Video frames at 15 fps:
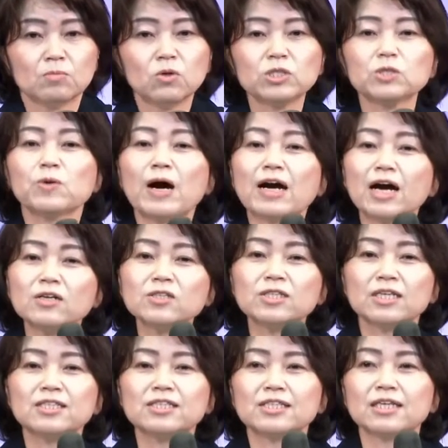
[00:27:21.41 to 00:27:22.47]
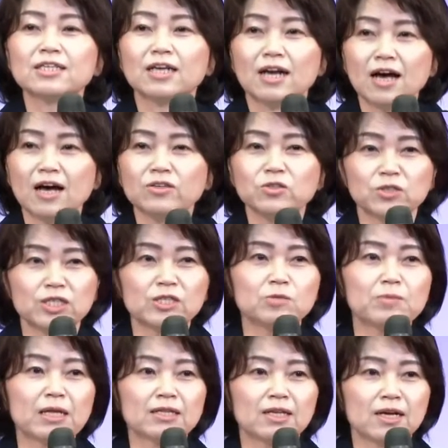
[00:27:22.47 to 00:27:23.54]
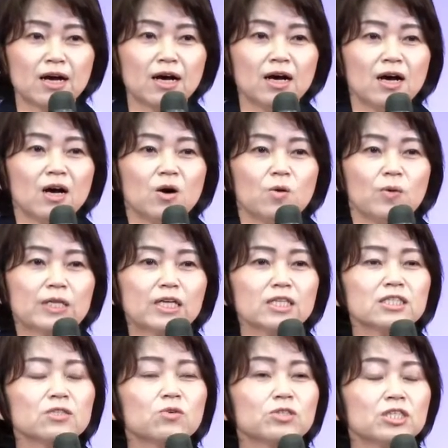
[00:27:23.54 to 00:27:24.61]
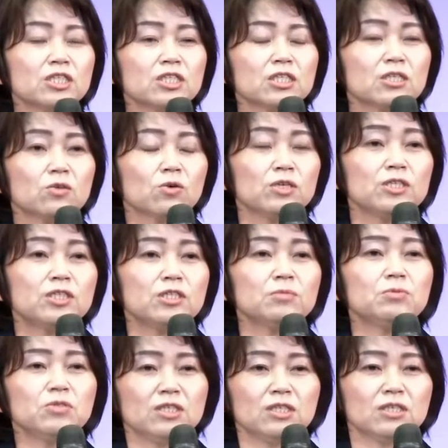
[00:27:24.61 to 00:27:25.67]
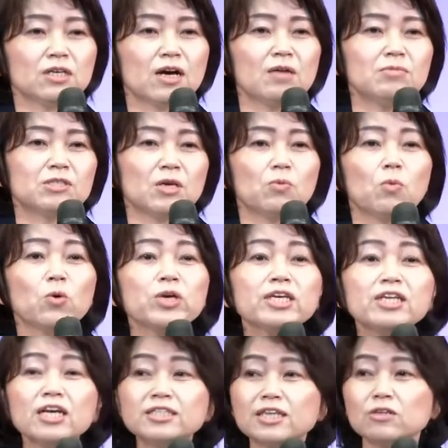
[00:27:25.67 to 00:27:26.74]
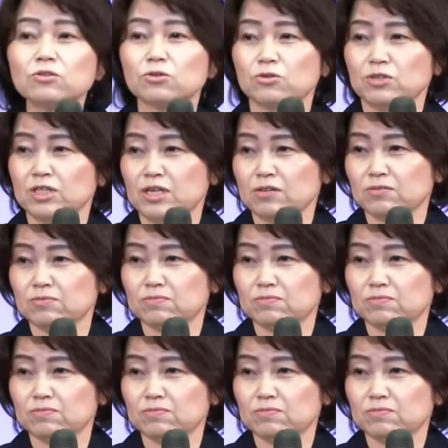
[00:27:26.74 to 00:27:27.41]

もし分かるって言っちゃったら、言ってしまったら、私の知識の一部に神様を入れちゃうことになる。